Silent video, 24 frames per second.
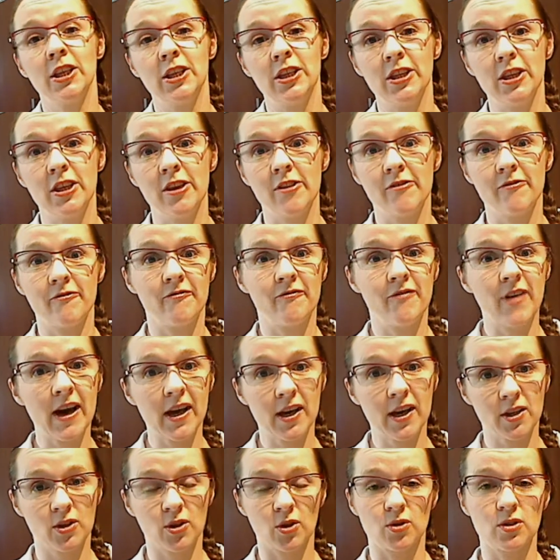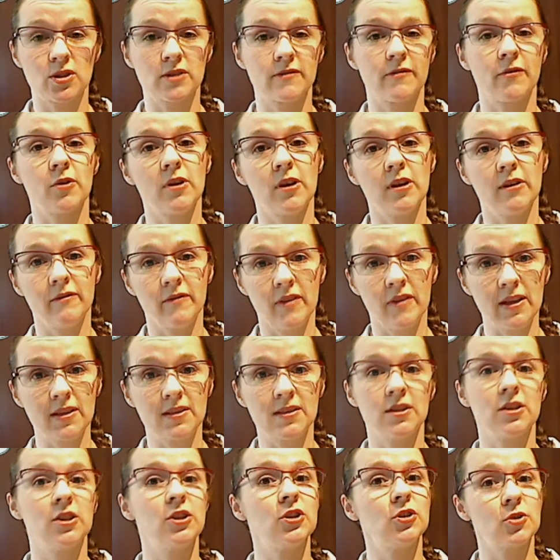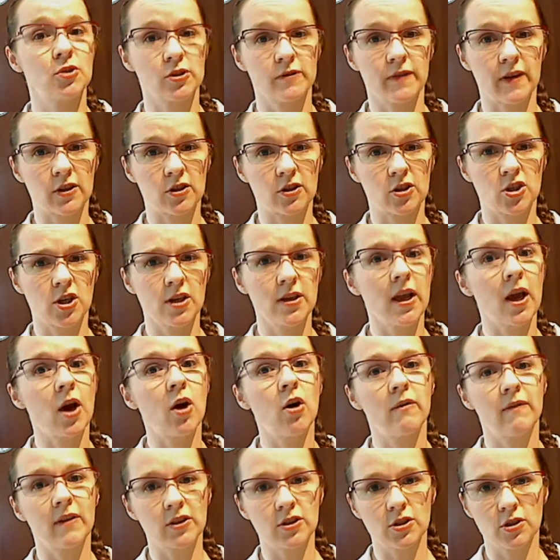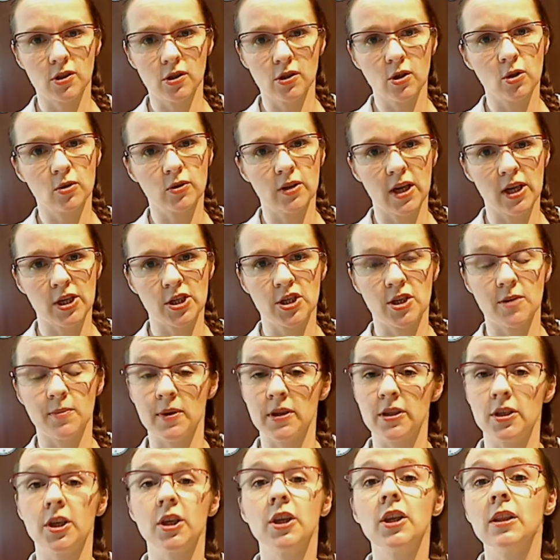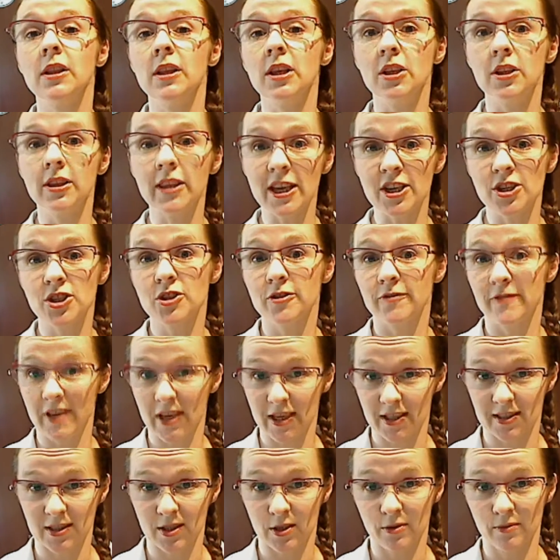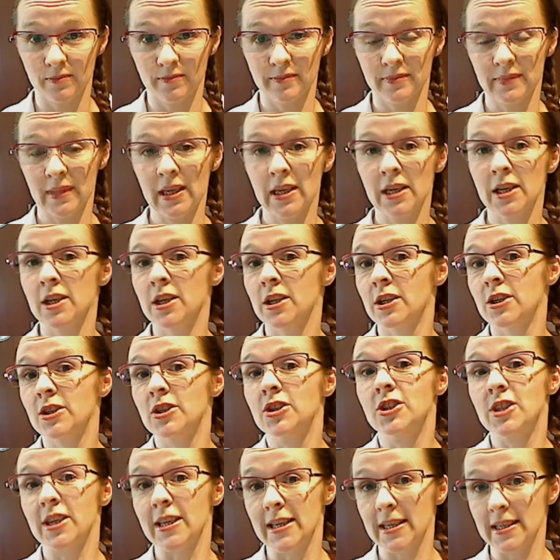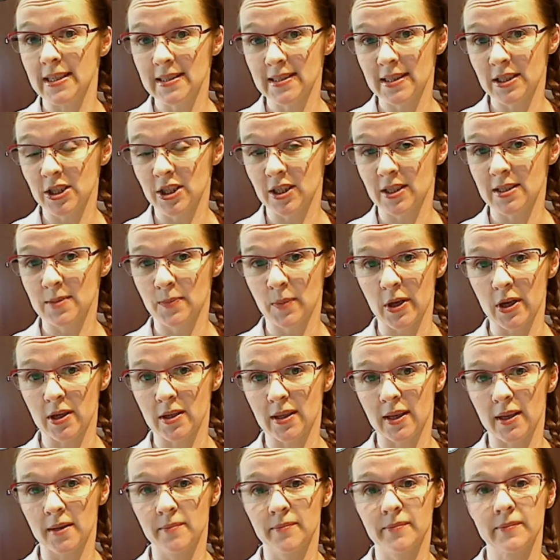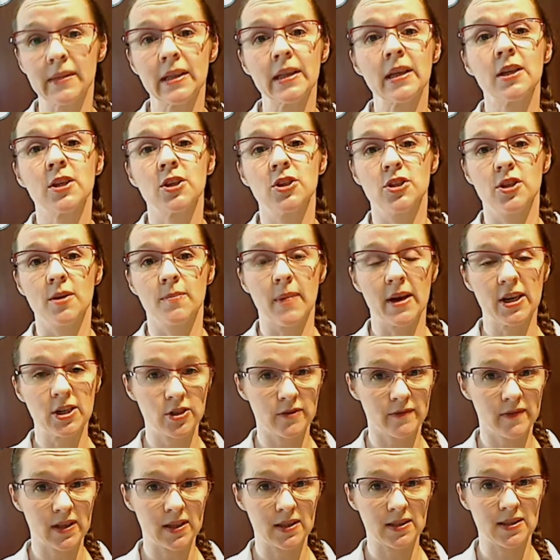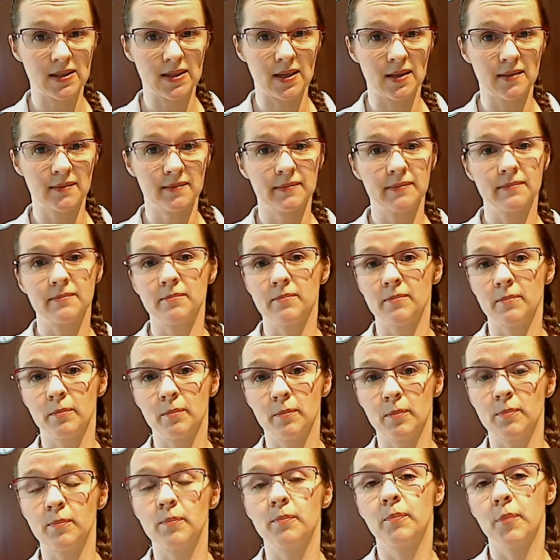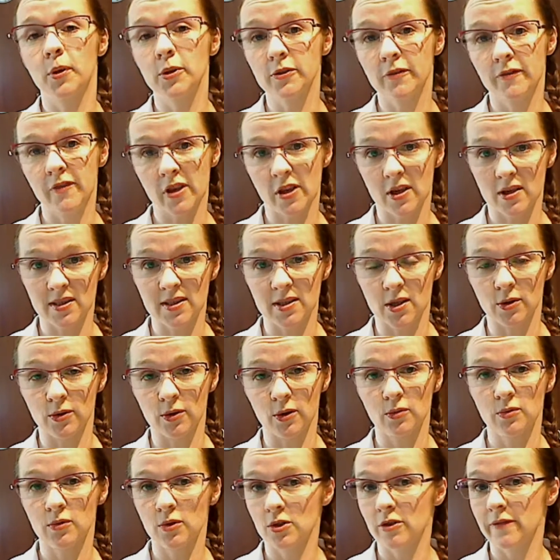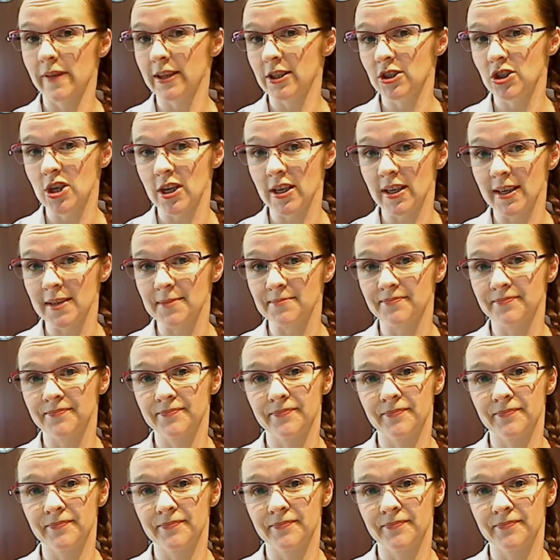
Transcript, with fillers: Nie warto swojej wiedzy i doświadczenia chować tylko dla siebie, niech inni też wiedzą, że jesteś ekspertem, że masz wiedzę potwierdzoną doświadczeniem